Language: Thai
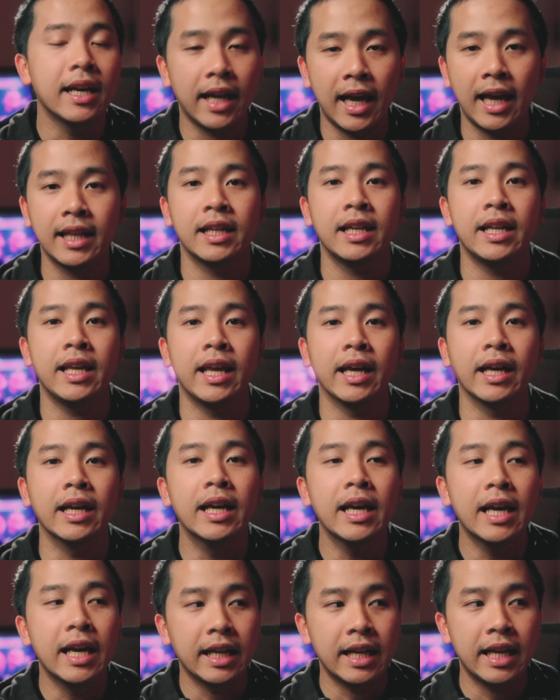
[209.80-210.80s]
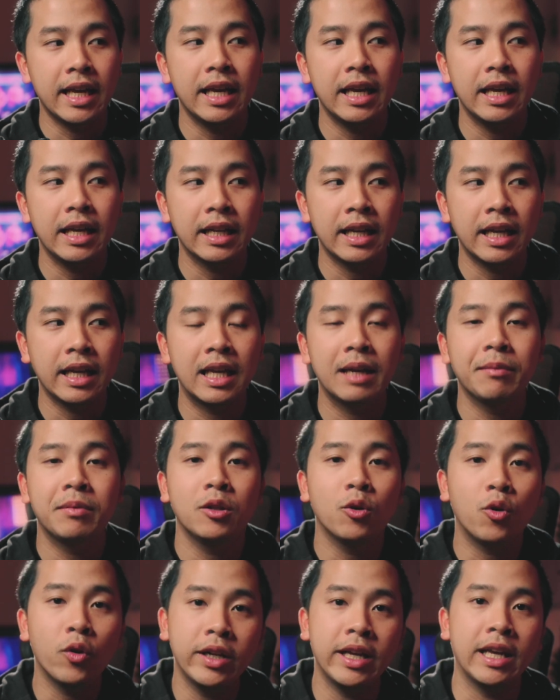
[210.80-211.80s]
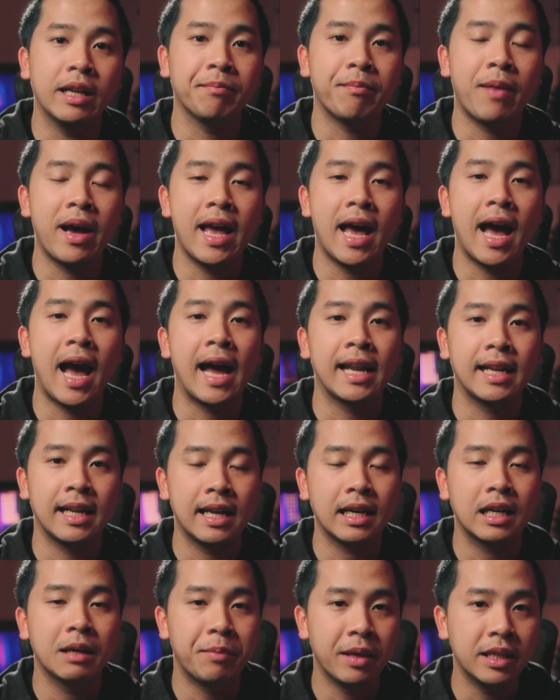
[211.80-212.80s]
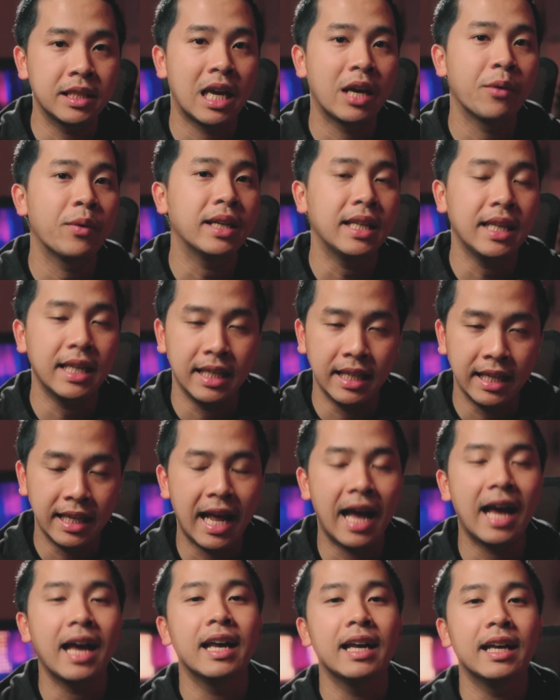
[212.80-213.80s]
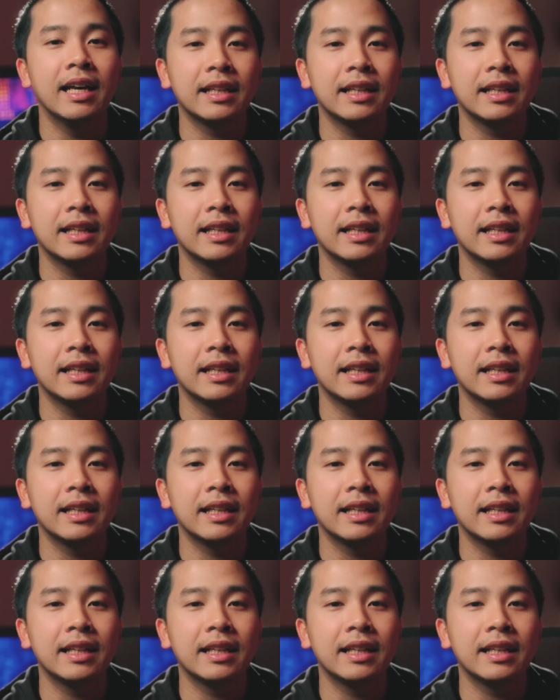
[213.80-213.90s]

แค่นั้นเองในในคลิปที่ทุกคนเห็นไปอ่ะอันนั้นคือปิงใช้วิธีนี้นะ